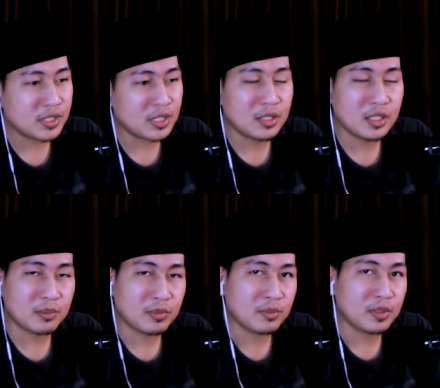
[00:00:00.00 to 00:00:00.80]
Jadi
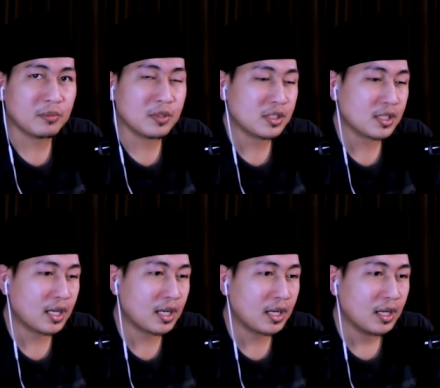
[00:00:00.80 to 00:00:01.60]
teman-teman
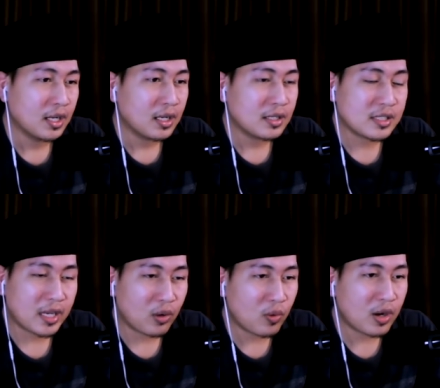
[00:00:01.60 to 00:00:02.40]
bisa
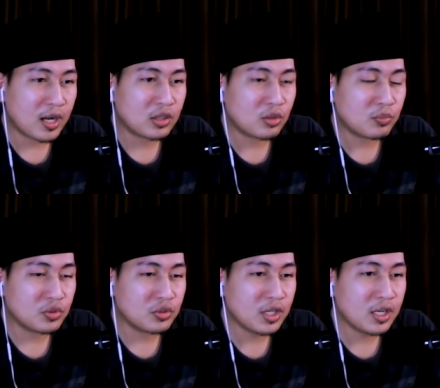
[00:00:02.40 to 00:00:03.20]
nyewa
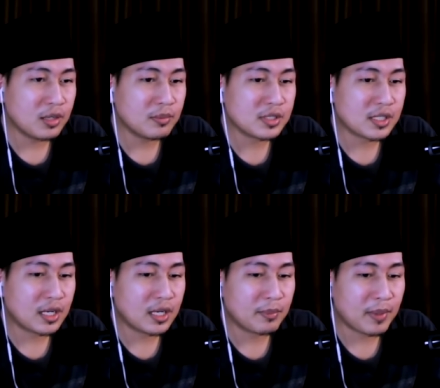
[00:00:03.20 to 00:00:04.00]
ataupun ya
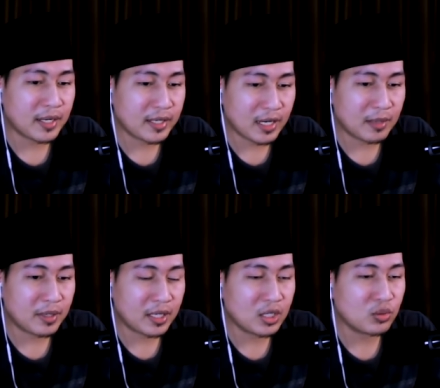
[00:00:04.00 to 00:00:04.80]
bisa panggil
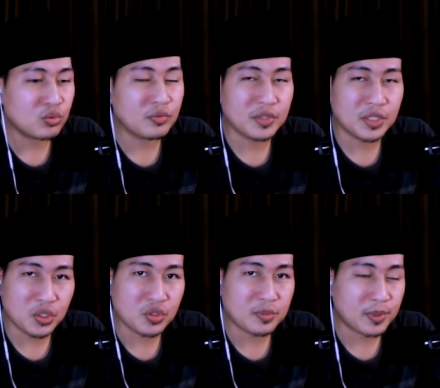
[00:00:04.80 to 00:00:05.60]
abang ini untuk
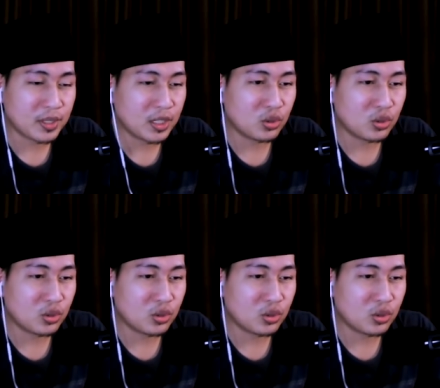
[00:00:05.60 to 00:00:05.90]
video seperti